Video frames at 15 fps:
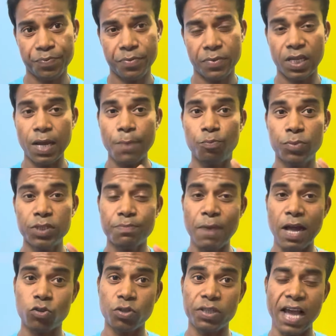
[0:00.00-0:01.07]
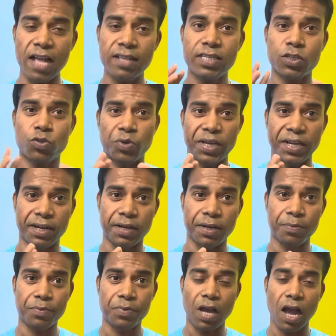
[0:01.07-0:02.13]
ये इस बात को ध्यान से सुनिएगा
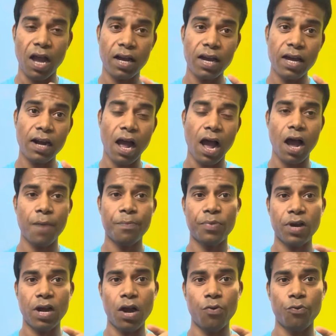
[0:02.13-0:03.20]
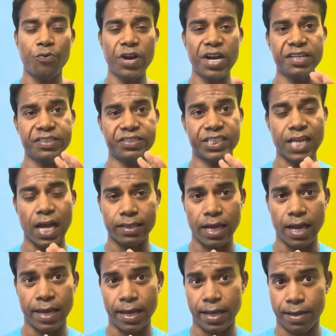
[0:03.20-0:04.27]
अगर आपका वेट ज्यादा
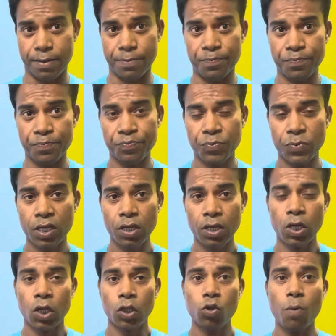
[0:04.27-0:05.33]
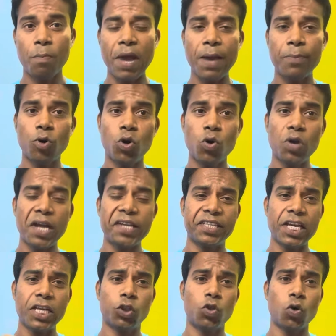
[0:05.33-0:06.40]
है तो मैं बोलूंगा
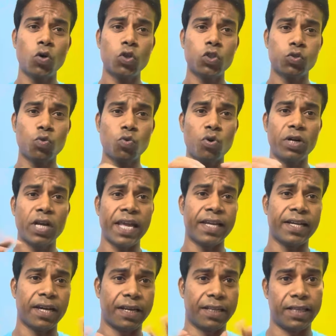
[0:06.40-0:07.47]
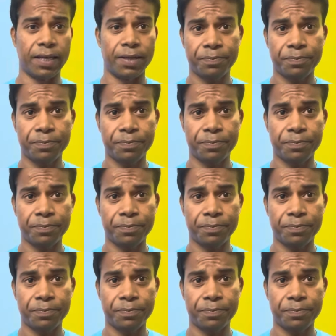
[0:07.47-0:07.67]
ये दोनों शू को नहीं खरीदें